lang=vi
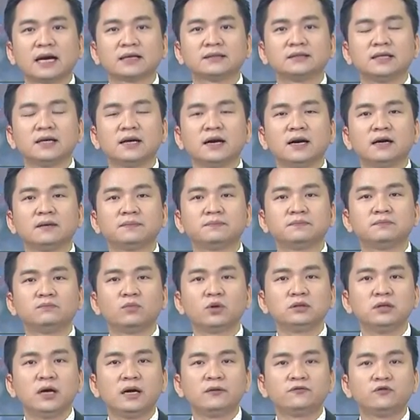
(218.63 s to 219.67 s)
cả trường hợp
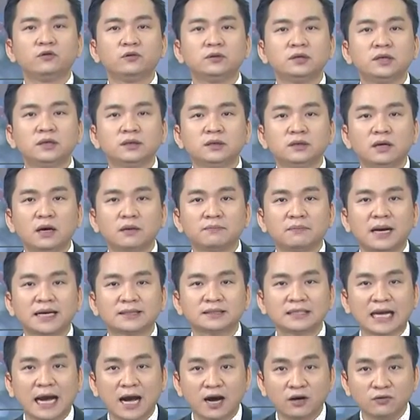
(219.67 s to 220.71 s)
một người phụ nữ
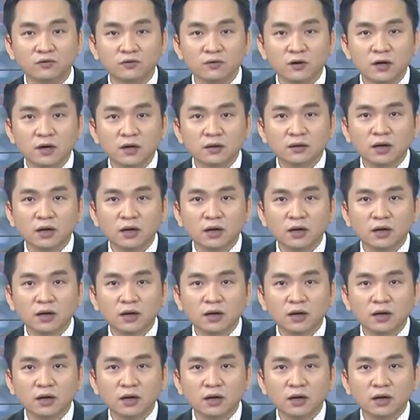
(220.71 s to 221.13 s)
bán cháo